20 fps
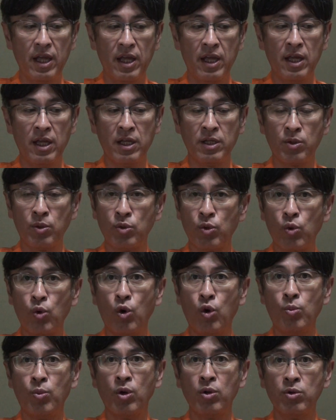えこ
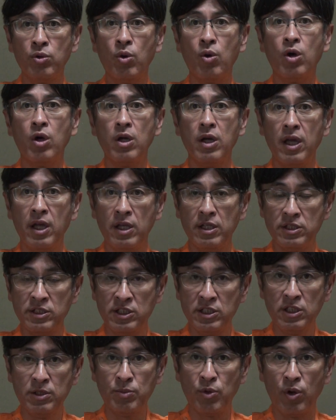の肛門の、え
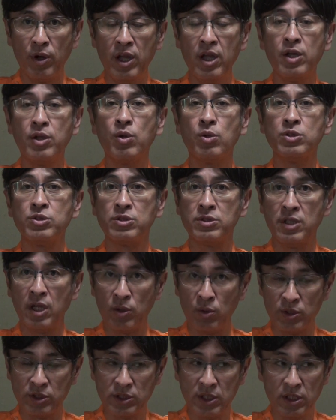痔にも影響するだ
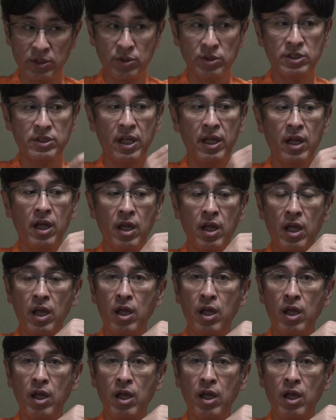ろうしそして、